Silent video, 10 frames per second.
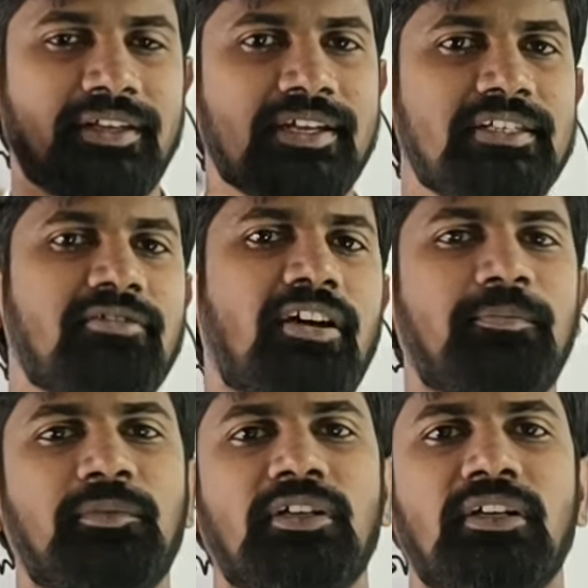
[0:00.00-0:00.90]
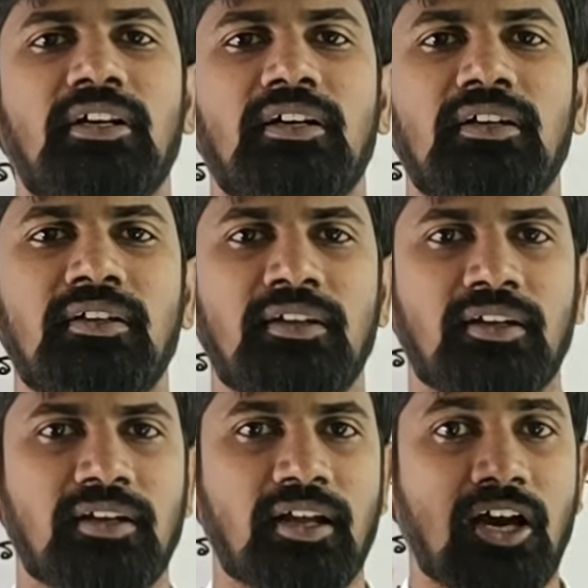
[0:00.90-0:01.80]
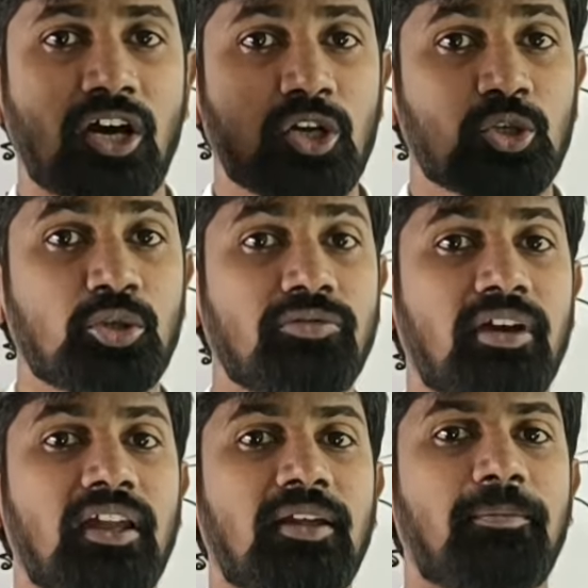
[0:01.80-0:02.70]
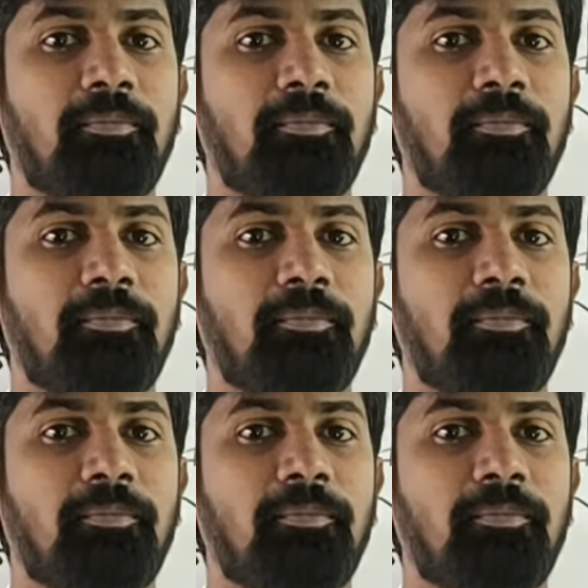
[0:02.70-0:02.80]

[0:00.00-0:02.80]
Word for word: దేశవ్యాప్తంగా నాలుగు వేల